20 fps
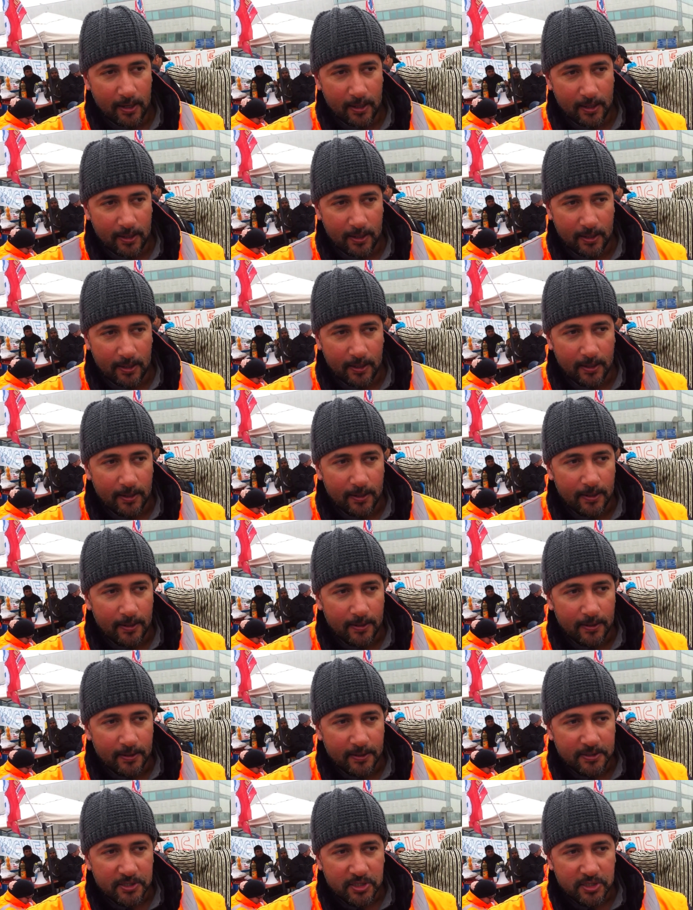
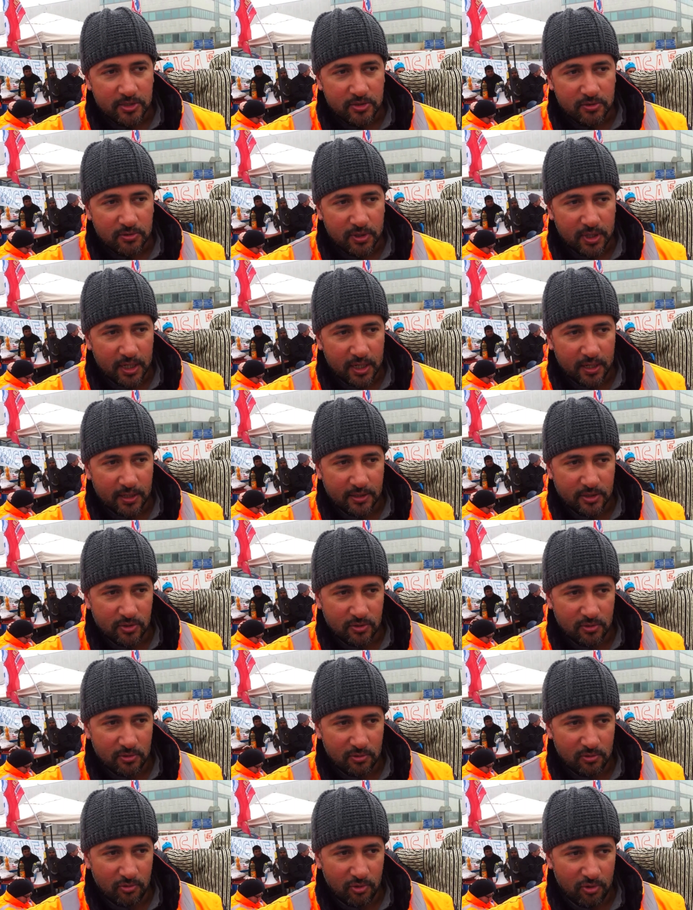Eh, nel senso che
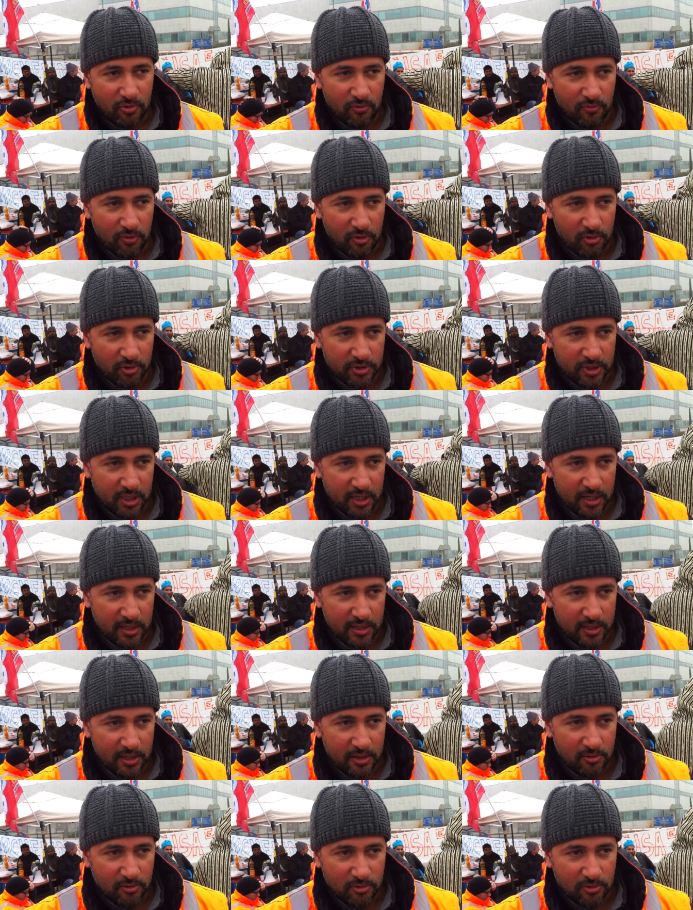sono coinvolti
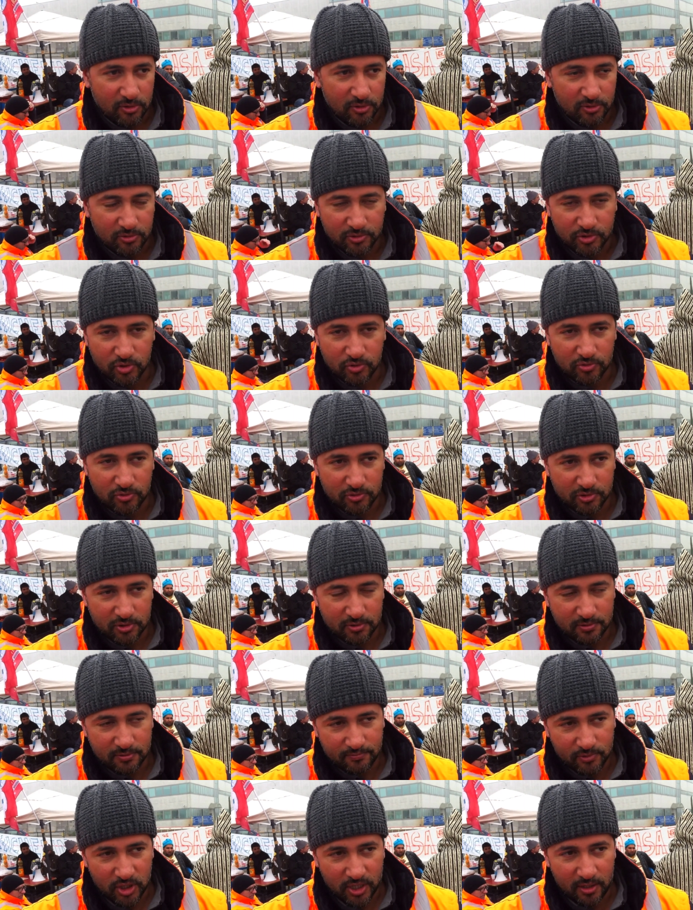anche a loro,
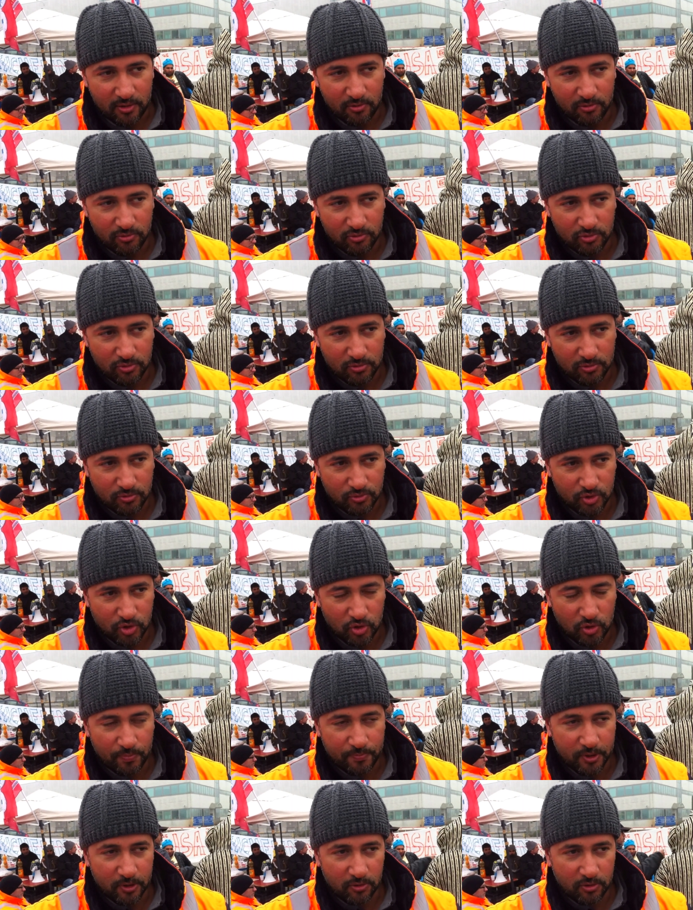c'è un, uno
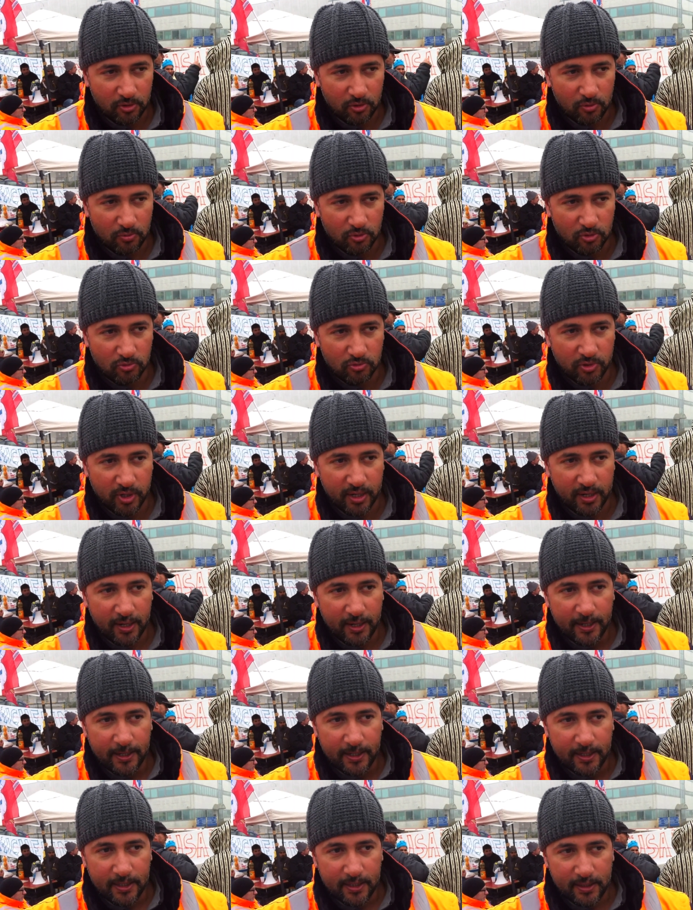sciopero comunque
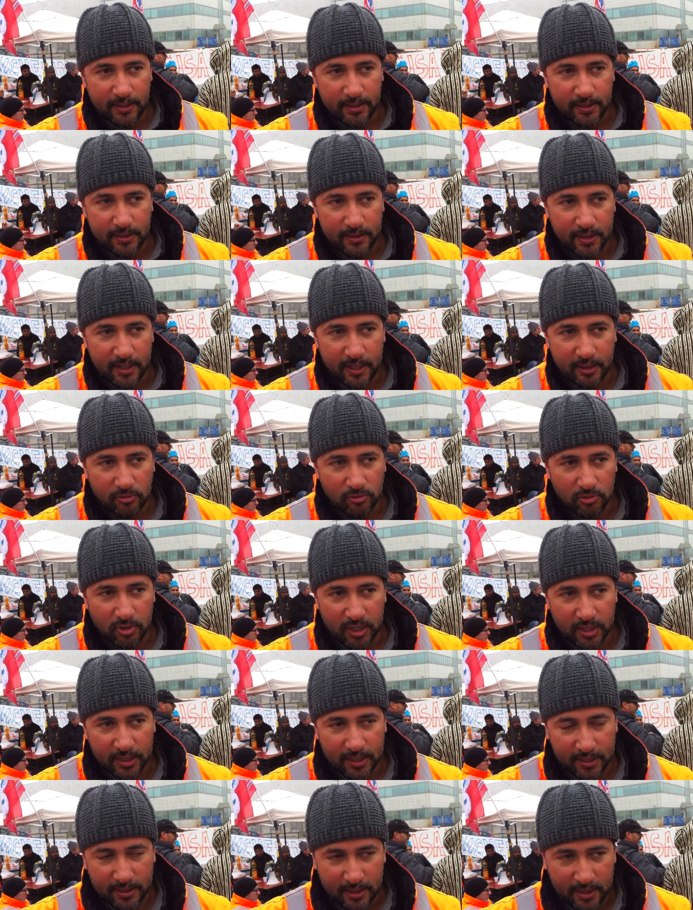eh, indetto
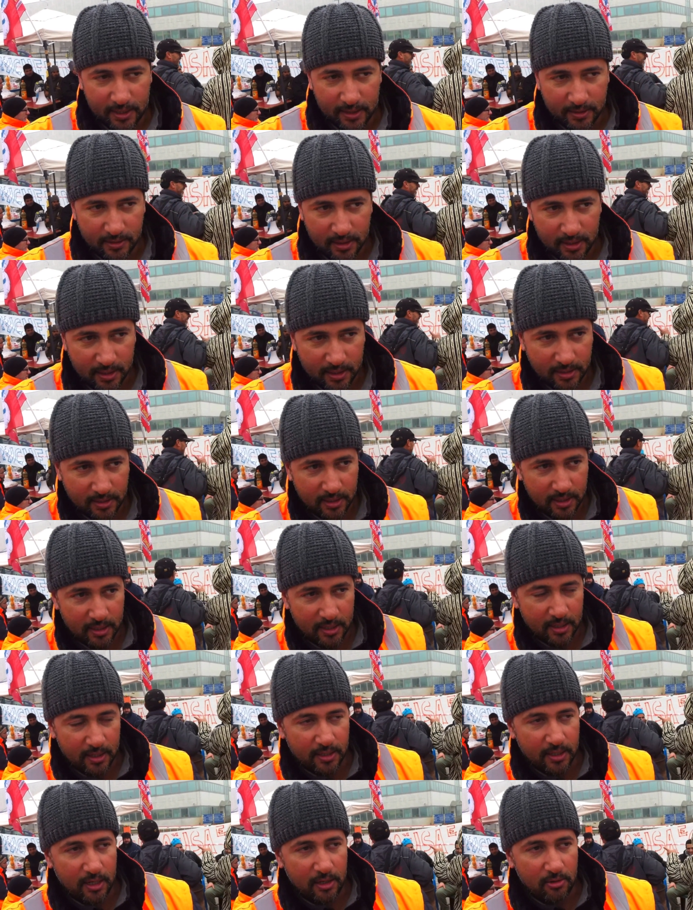anche da, da,
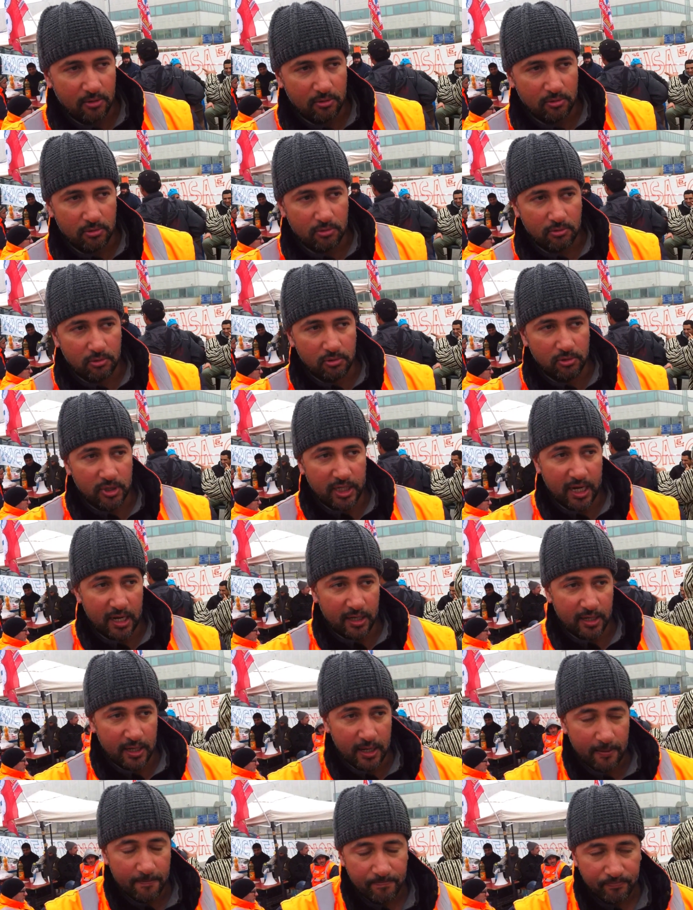da, dai loro
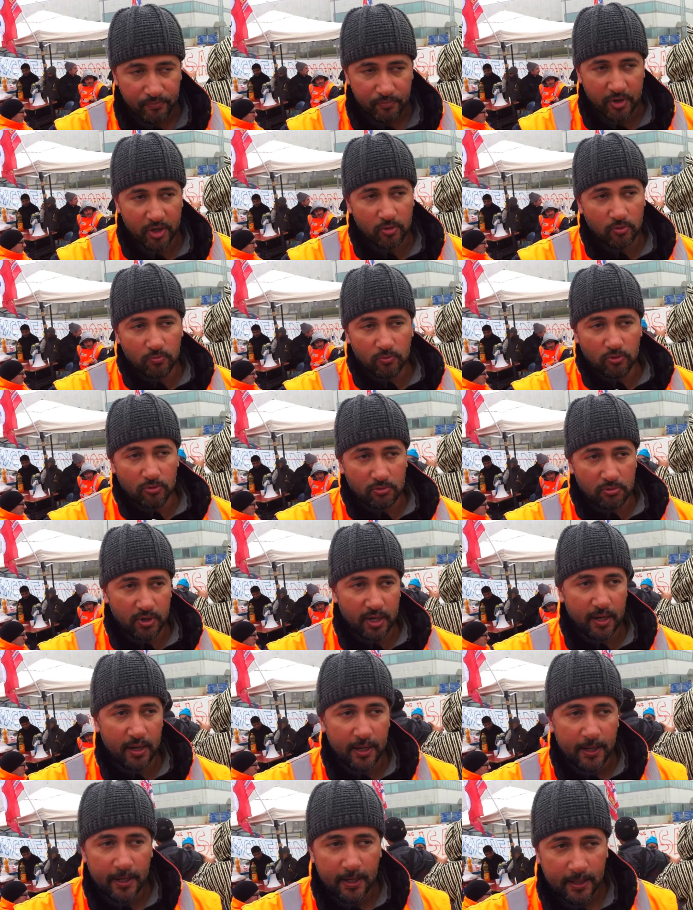colleghi, ma comunque